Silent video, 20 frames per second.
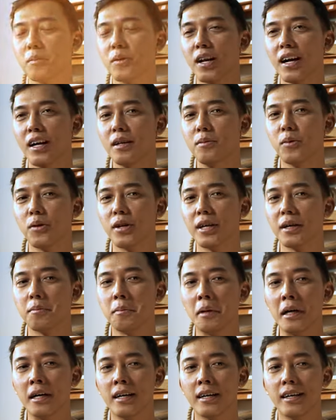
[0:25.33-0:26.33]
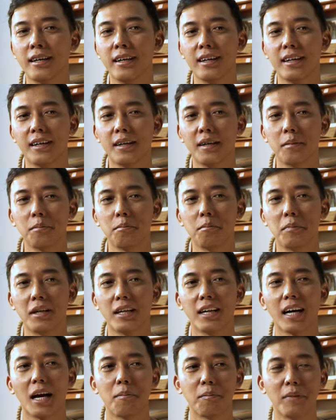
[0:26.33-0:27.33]
orang kan boleh me
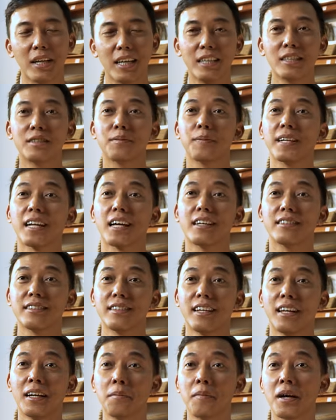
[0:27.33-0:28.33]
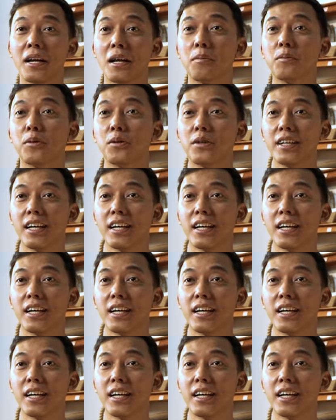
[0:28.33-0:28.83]
mengambil inspirasi dari manapun